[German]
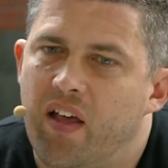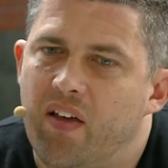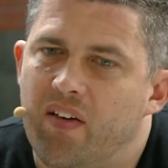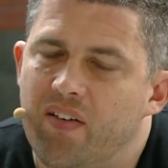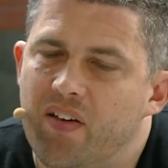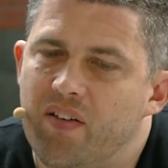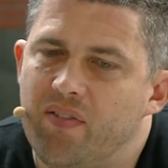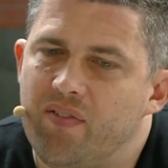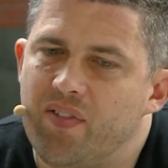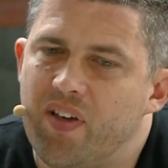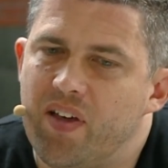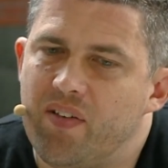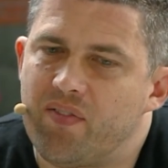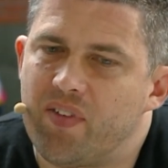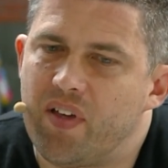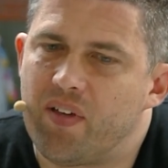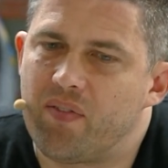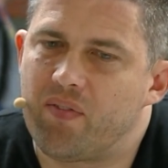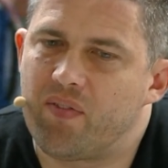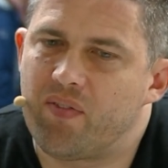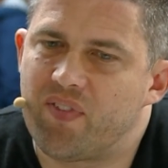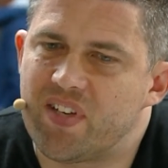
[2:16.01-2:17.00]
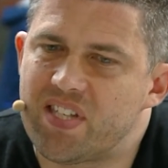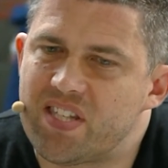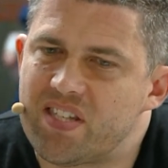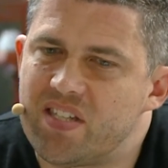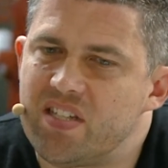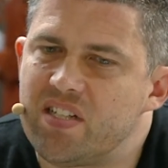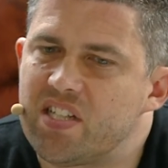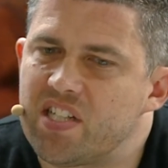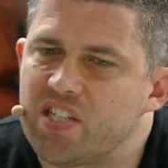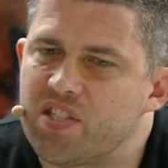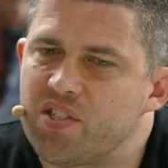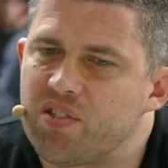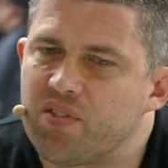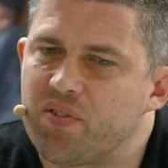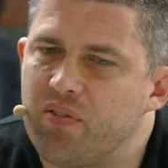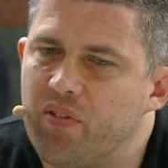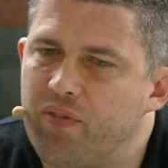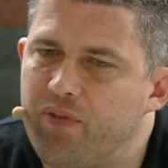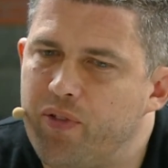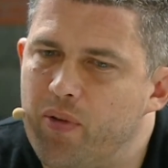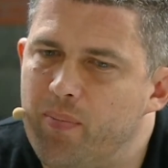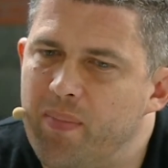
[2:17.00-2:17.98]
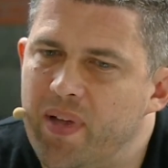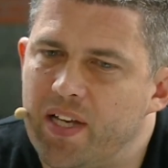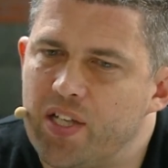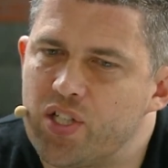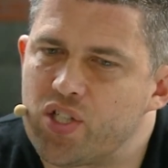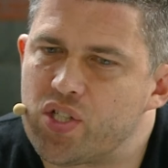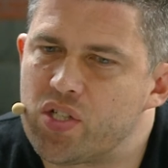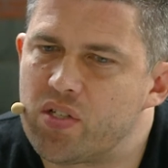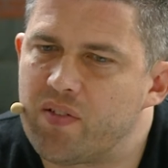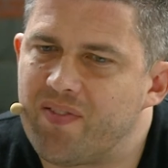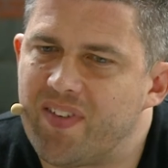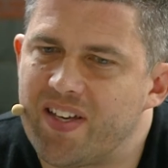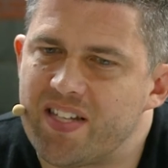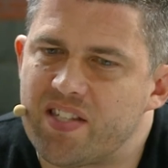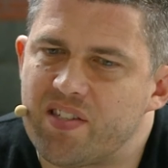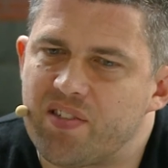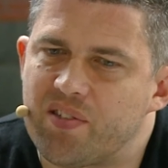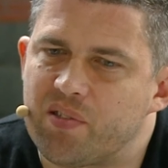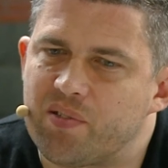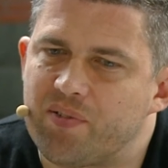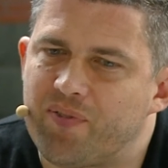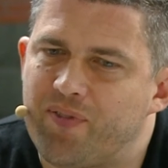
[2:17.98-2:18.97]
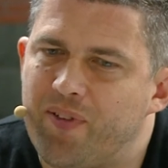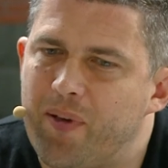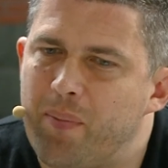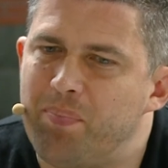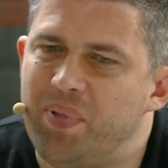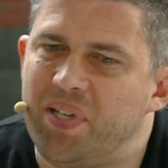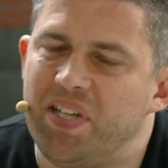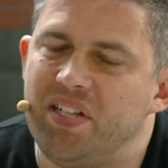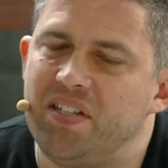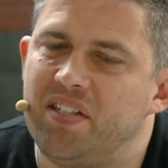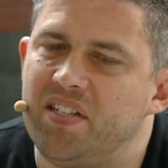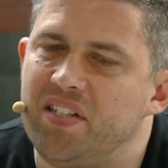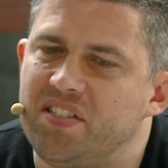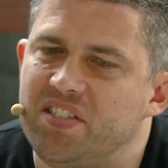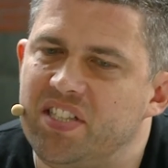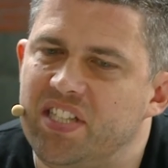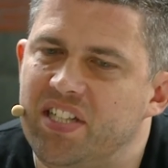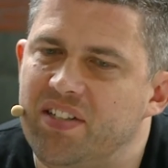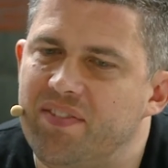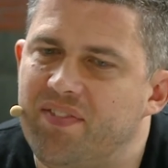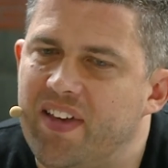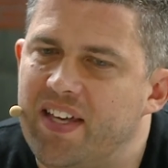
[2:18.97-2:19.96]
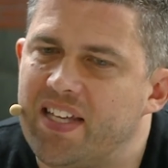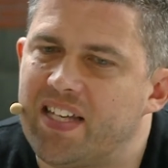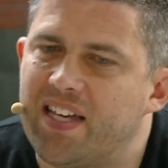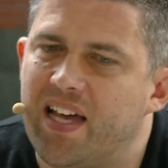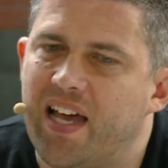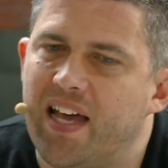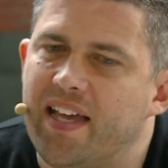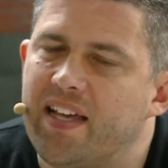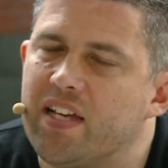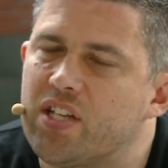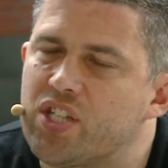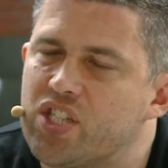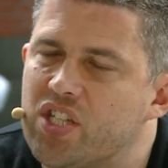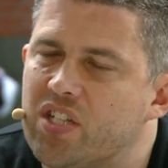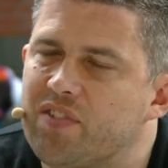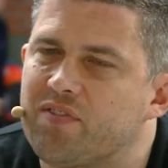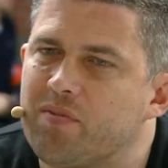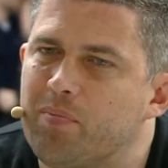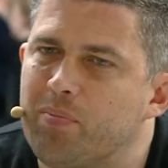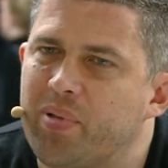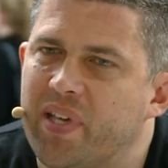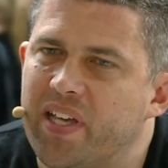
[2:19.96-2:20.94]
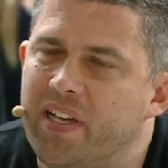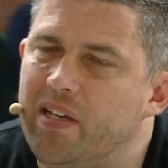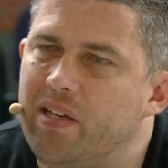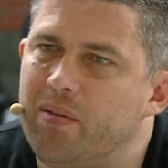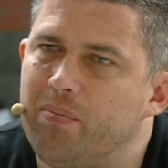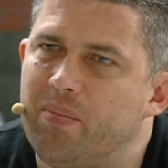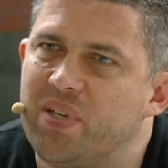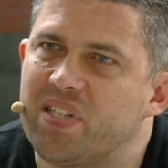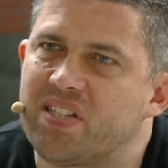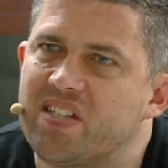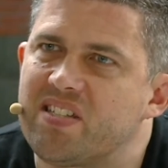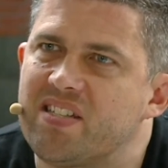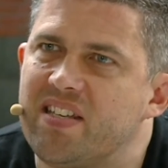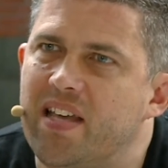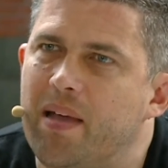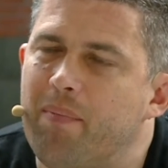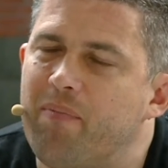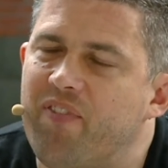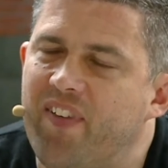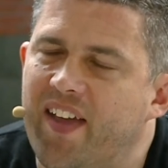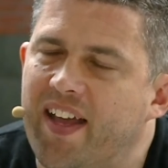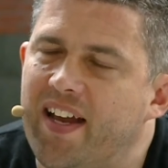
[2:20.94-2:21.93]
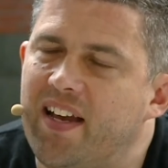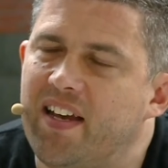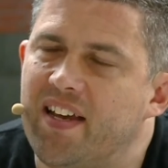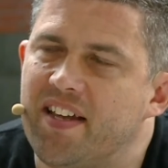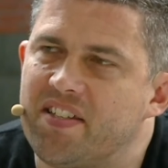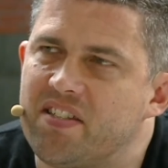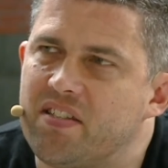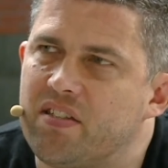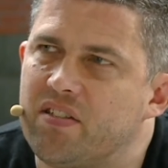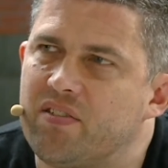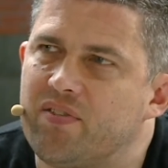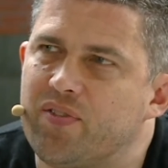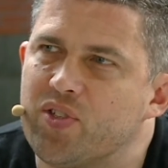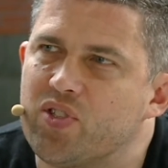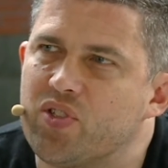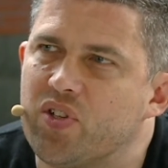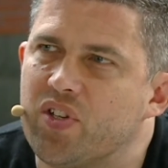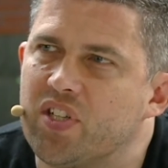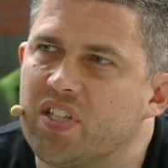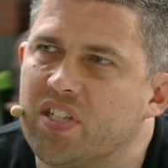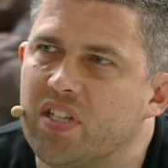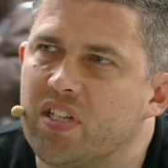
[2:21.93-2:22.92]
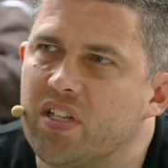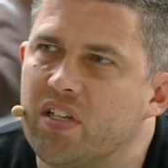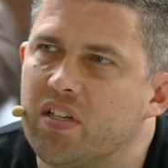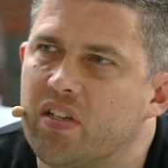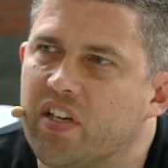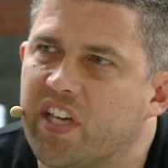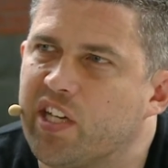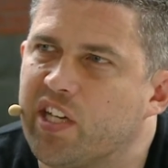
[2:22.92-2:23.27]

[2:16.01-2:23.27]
Ja. Äh, was sind das für Menschen? Was verbindet die? Welche Eigenschaften bringen die mit, dass sie empfänglich sind für solche